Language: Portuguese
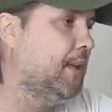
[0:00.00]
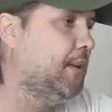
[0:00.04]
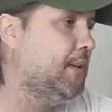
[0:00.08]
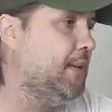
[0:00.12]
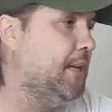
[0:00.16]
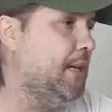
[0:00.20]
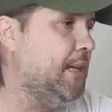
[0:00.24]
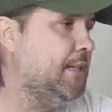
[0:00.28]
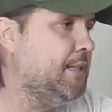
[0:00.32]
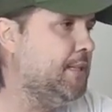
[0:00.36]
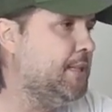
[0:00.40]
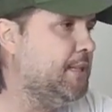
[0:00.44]

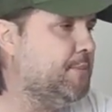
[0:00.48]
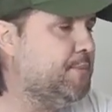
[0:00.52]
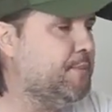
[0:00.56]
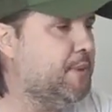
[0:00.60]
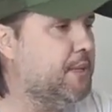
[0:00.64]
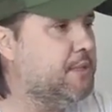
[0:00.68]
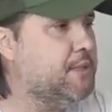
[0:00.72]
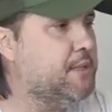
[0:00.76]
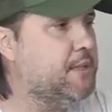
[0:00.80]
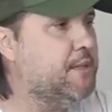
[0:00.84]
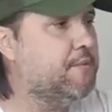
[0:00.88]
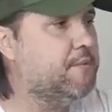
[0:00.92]
Nesse
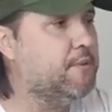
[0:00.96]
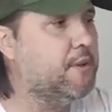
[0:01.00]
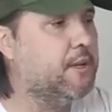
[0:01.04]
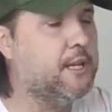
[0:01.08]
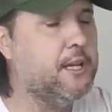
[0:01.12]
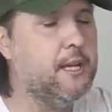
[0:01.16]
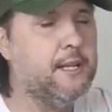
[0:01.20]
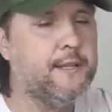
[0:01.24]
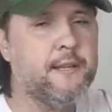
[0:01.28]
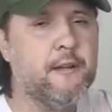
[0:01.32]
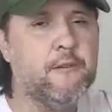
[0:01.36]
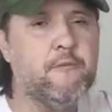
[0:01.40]
específico
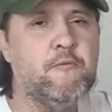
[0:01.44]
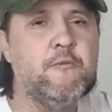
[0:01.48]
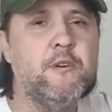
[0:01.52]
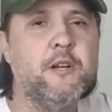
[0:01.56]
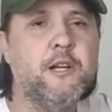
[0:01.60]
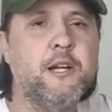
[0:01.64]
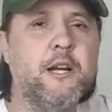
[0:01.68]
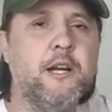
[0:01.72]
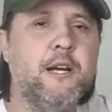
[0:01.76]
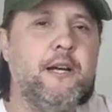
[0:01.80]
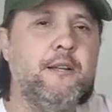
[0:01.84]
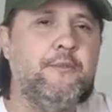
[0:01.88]
aqui, ela está com um
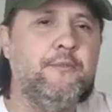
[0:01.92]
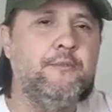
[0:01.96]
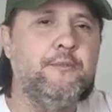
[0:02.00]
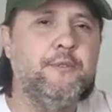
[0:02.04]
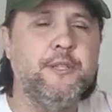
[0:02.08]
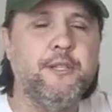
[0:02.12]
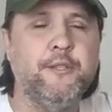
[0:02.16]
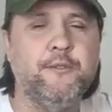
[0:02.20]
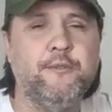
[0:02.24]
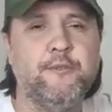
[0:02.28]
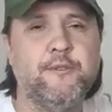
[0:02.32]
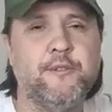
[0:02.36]
cano
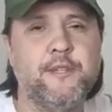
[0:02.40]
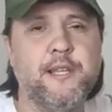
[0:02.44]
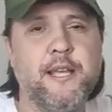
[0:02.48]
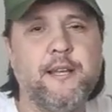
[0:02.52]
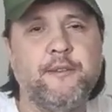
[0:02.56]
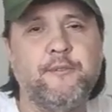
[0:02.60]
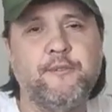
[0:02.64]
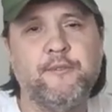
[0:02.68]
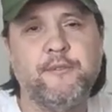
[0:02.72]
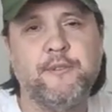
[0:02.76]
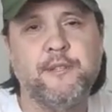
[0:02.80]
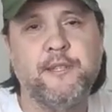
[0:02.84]
de
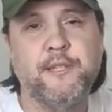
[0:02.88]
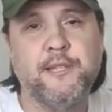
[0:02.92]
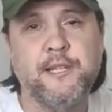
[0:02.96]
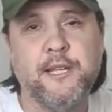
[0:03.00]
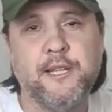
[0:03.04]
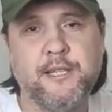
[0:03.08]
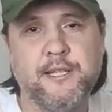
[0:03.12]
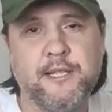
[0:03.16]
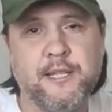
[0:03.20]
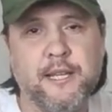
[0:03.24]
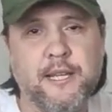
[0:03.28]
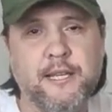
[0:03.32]

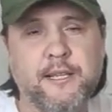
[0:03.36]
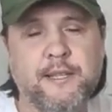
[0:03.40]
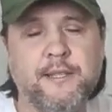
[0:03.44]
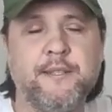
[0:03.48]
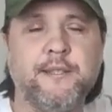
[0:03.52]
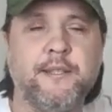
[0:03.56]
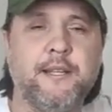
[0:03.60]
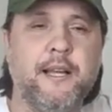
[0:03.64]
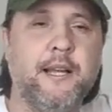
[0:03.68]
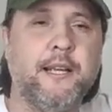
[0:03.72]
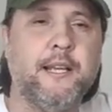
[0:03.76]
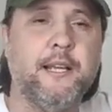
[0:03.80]

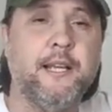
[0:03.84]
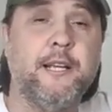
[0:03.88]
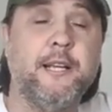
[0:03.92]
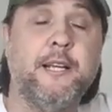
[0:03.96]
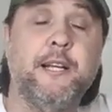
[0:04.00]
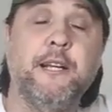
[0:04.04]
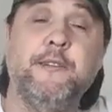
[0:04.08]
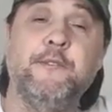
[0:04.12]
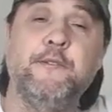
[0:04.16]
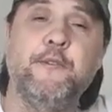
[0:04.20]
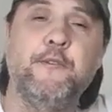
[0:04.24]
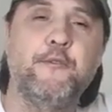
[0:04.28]
216, tá? que é
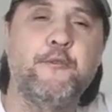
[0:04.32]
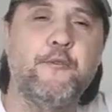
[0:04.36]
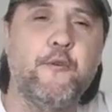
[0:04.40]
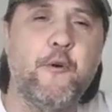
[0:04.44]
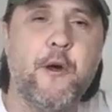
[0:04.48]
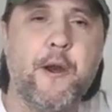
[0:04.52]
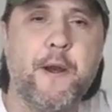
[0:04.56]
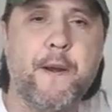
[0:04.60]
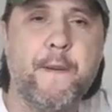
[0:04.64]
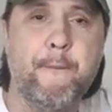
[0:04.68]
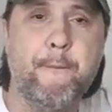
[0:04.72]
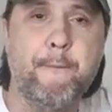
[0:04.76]
cano
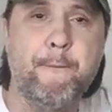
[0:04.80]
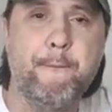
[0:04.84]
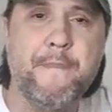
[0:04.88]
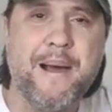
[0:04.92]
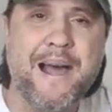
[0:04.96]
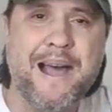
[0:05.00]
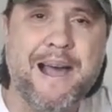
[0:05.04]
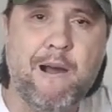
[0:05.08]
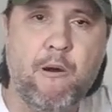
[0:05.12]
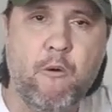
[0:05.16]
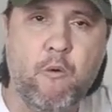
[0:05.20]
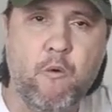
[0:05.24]

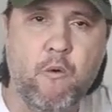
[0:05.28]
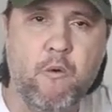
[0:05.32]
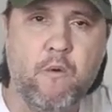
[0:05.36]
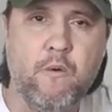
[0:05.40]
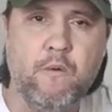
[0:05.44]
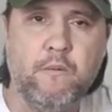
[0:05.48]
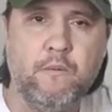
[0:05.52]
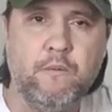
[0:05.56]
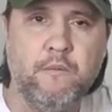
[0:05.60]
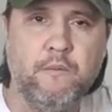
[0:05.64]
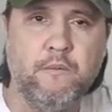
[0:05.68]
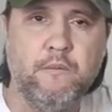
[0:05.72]
normal,